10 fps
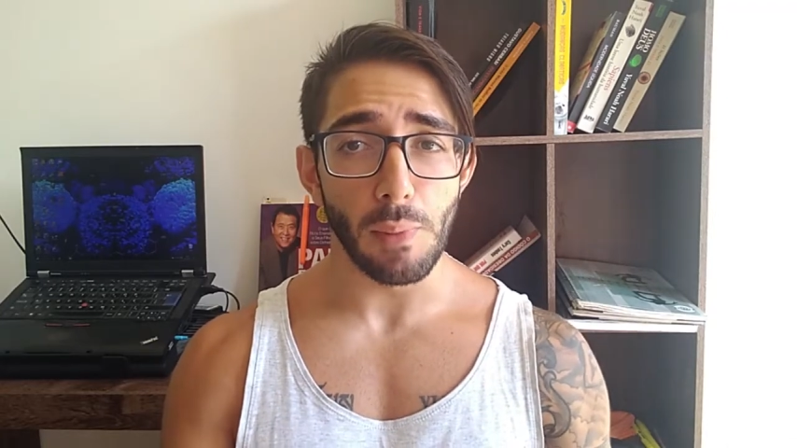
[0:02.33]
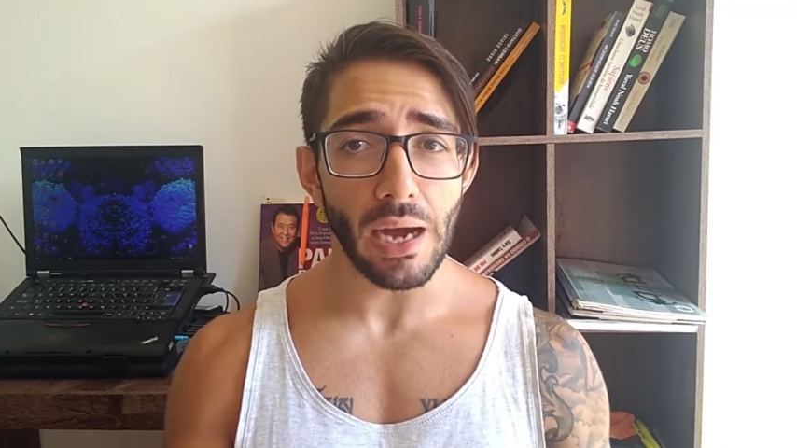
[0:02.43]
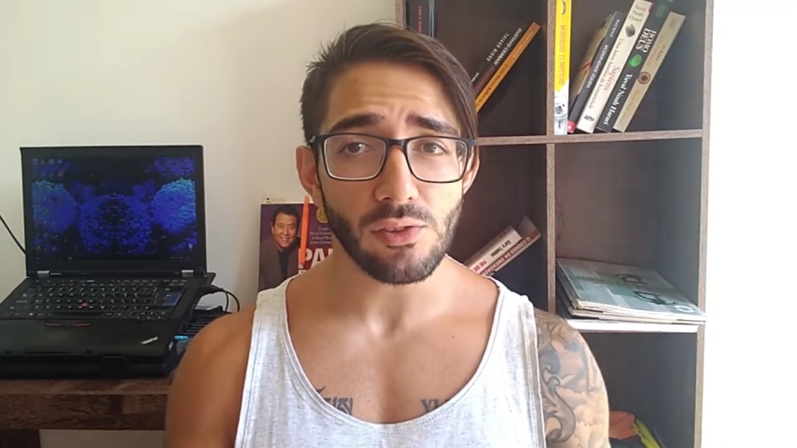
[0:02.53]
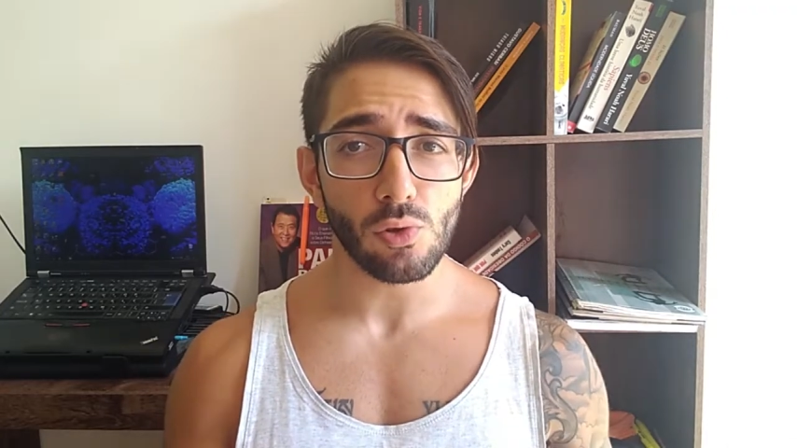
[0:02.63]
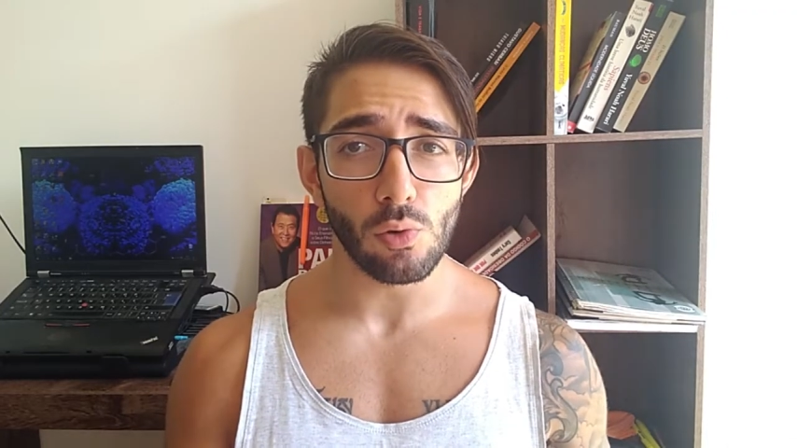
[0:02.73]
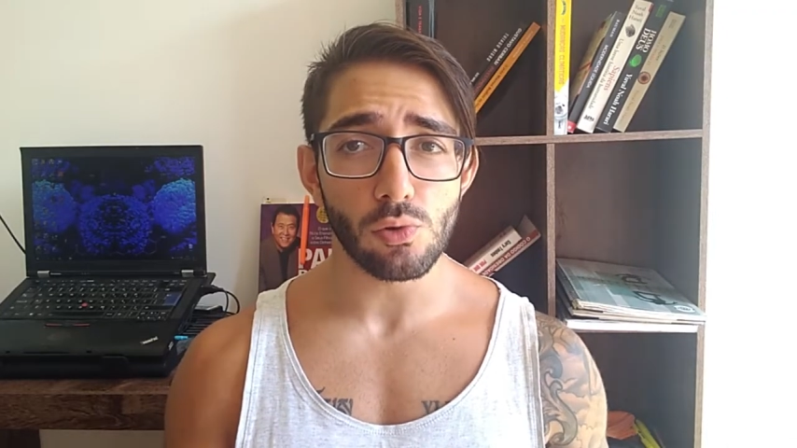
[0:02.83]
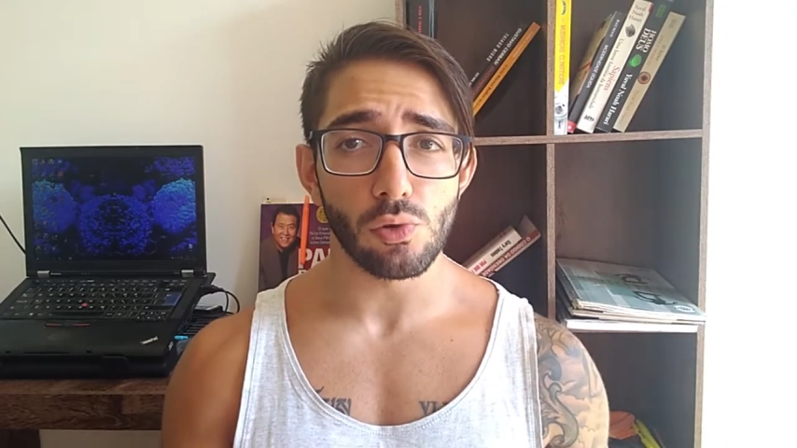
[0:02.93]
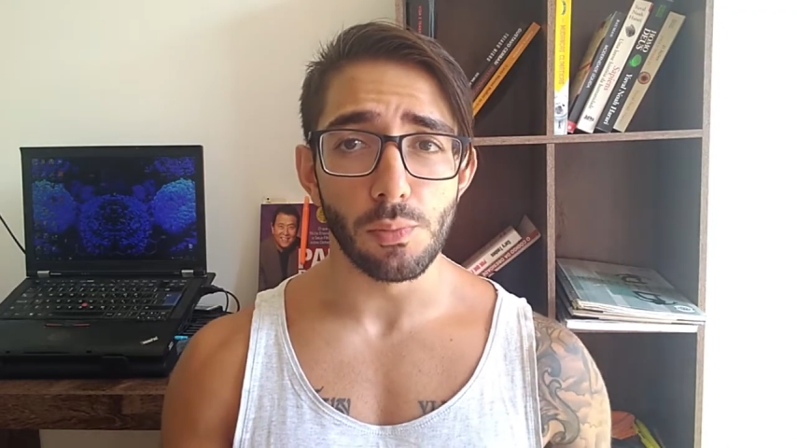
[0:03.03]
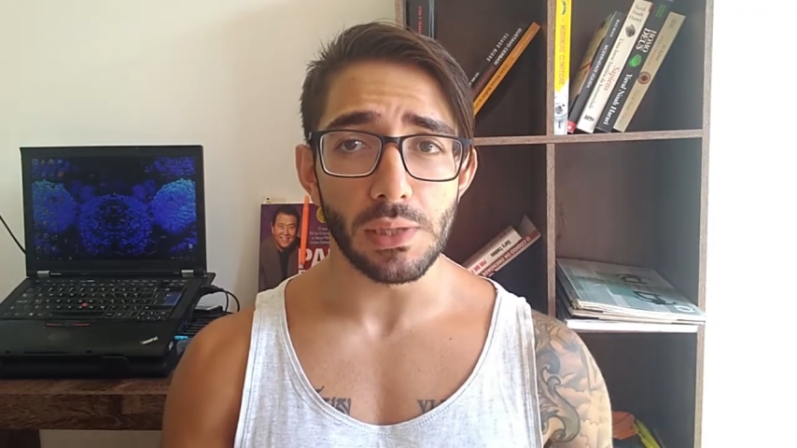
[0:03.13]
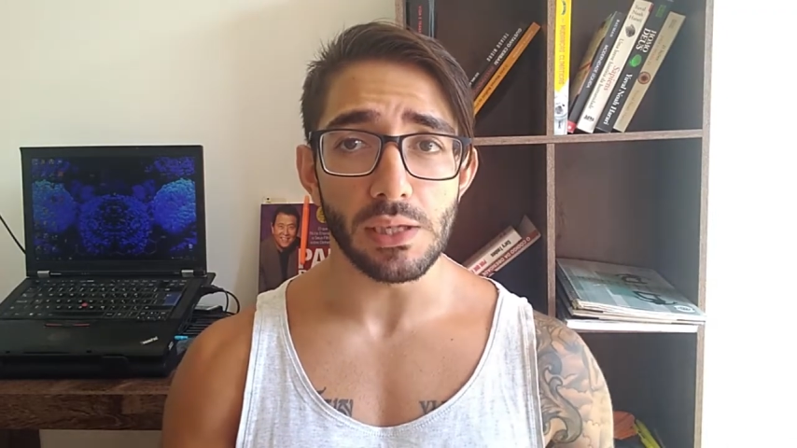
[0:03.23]
mais
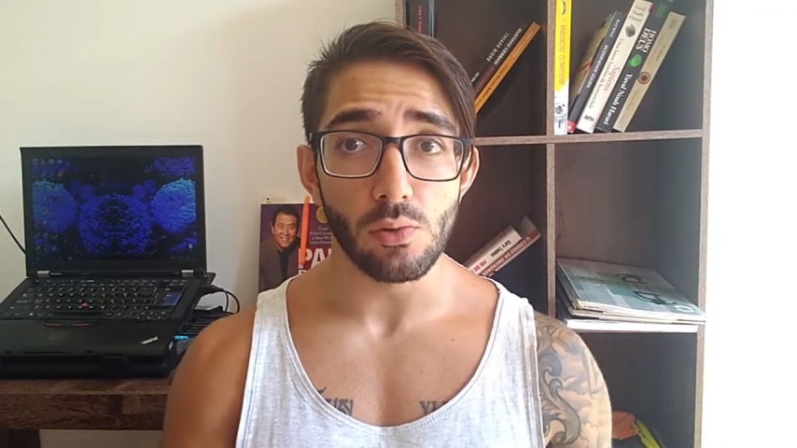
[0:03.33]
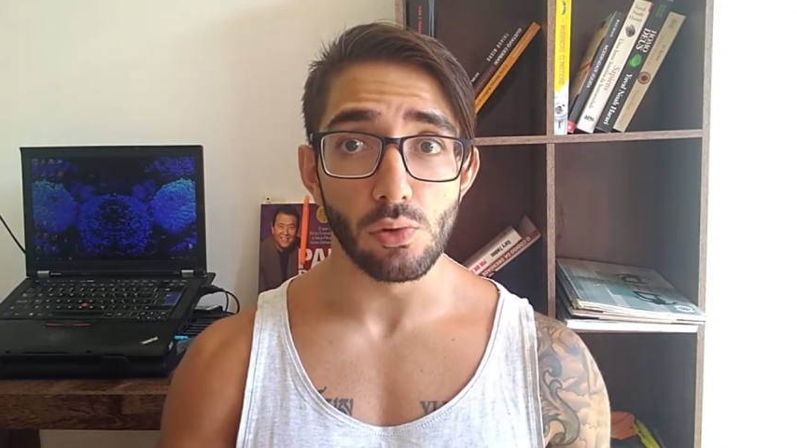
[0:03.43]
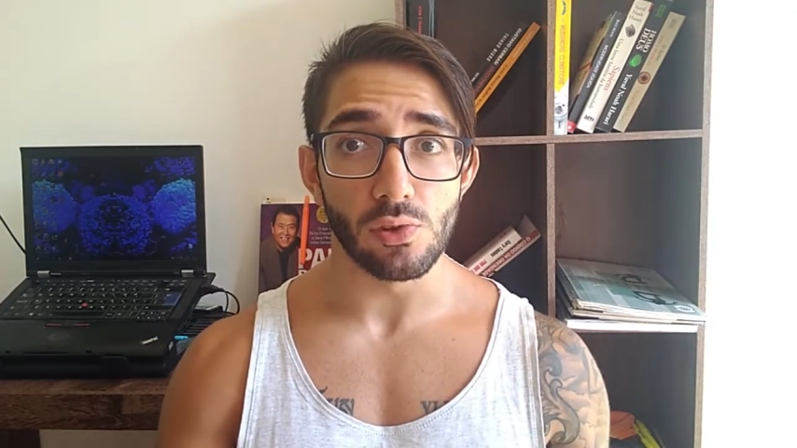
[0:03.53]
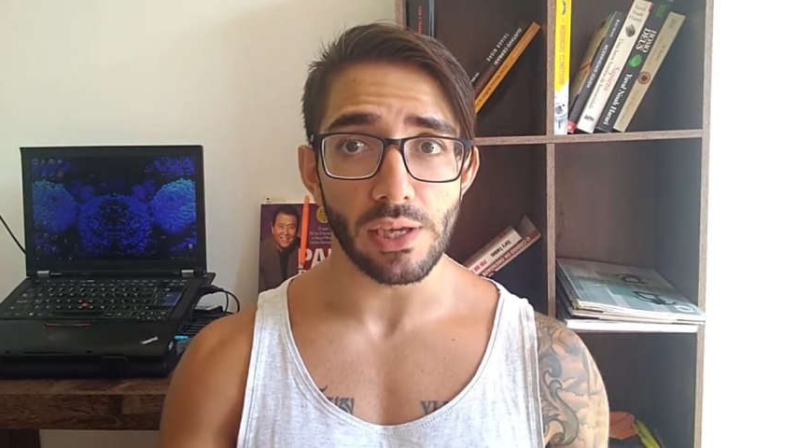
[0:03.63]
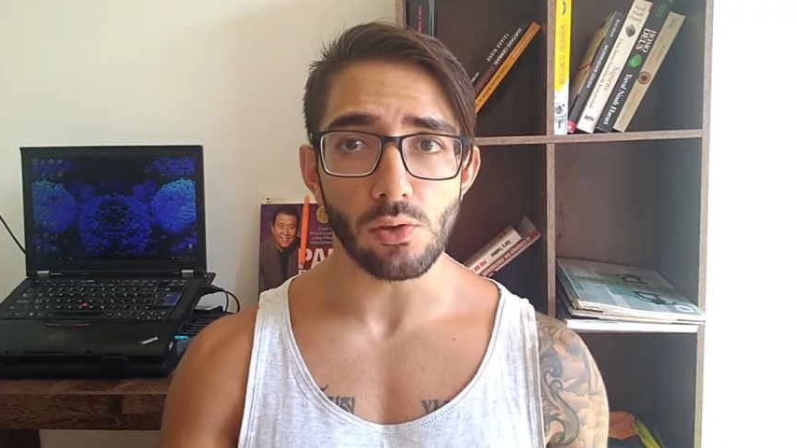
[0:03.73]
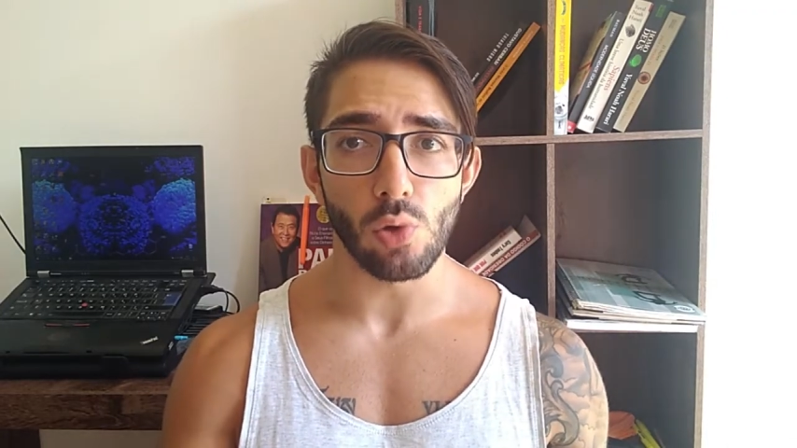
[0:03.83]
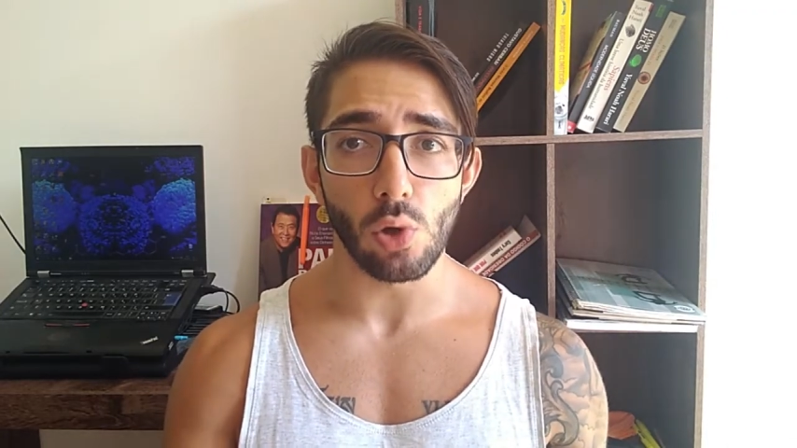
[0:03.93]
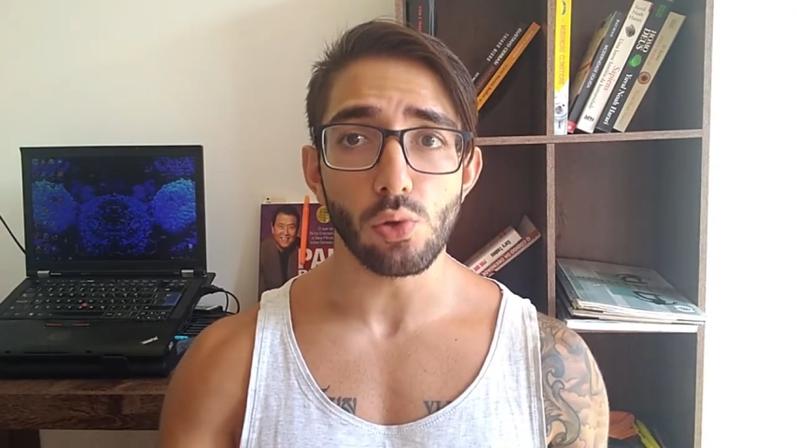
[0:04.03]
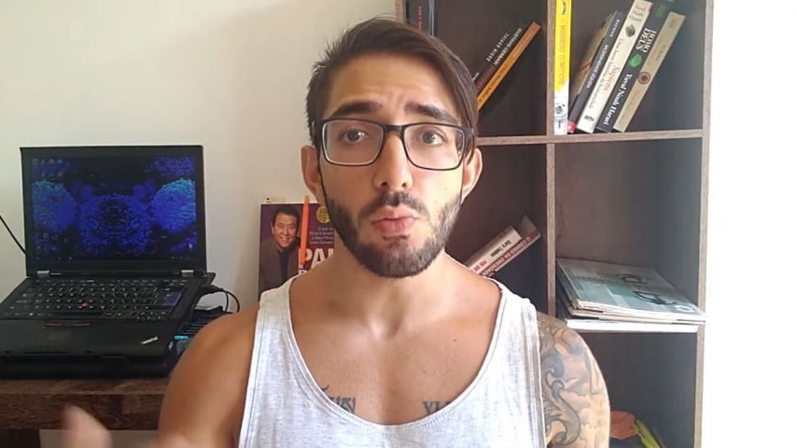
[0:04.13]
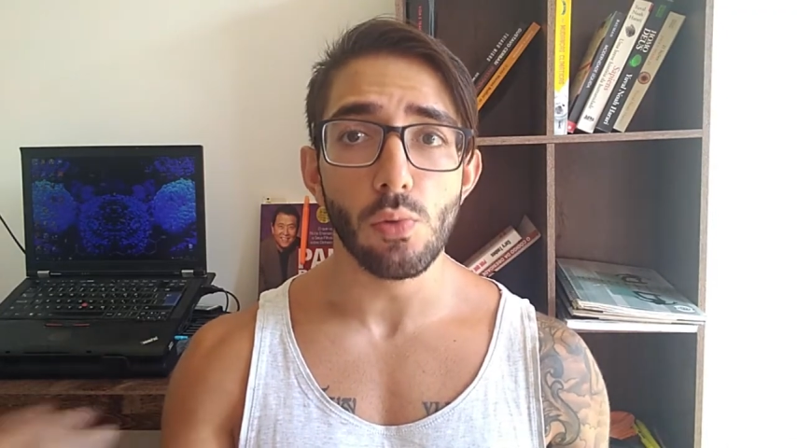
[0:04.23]
consumidos em
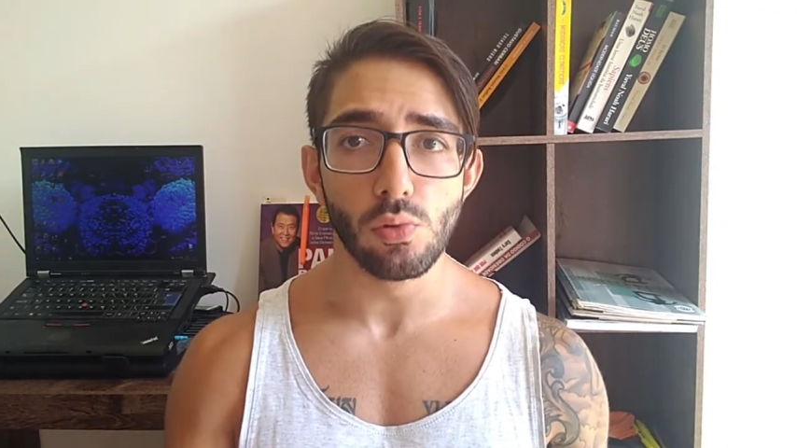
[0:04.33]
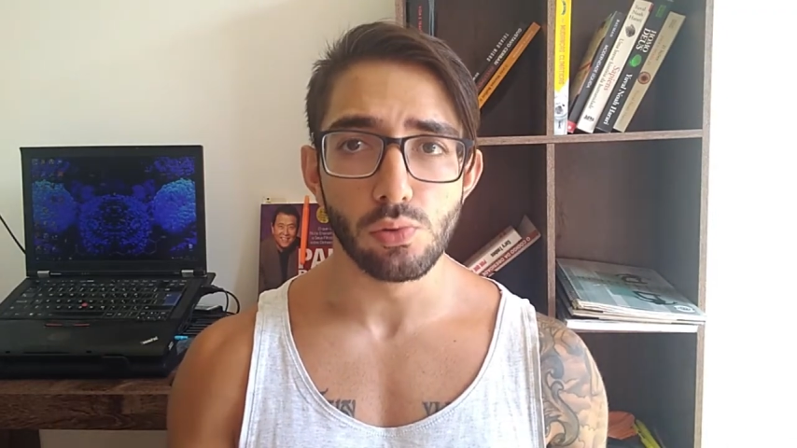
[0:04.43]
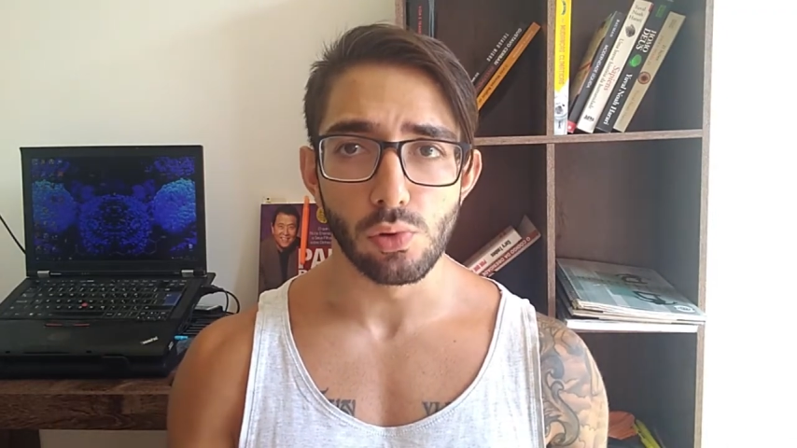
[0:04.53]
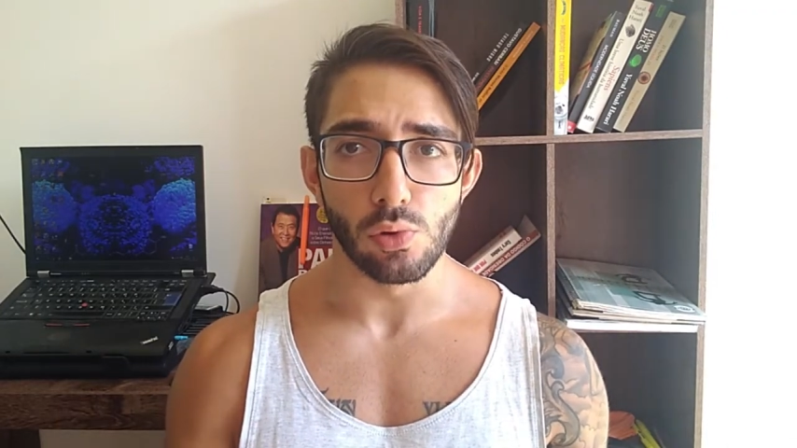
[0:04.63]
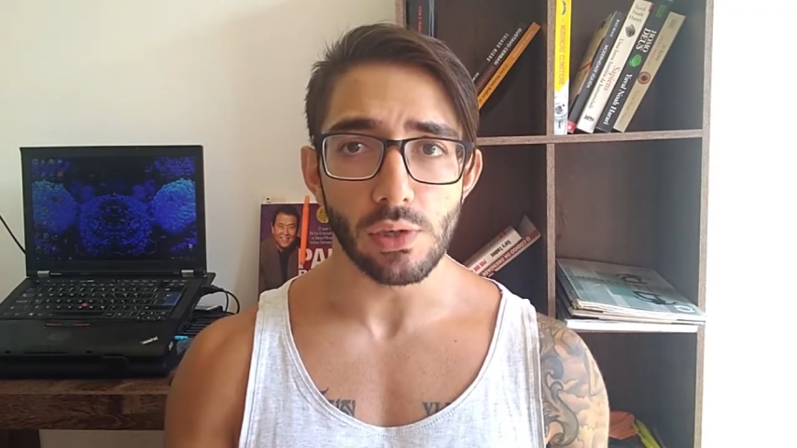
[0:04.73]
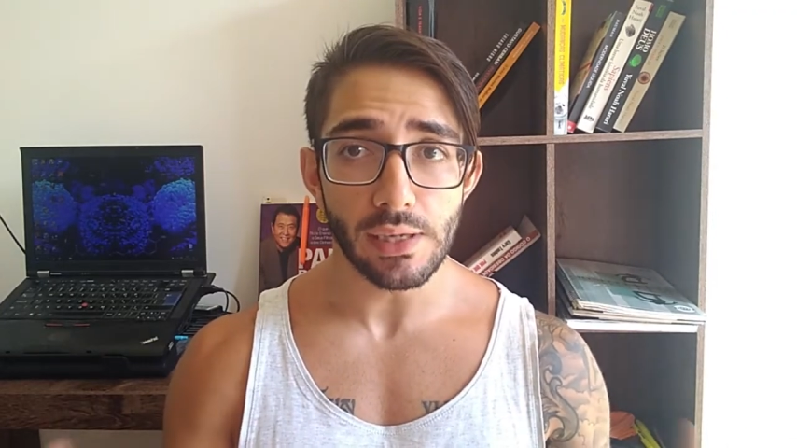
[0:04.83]
todo o mundo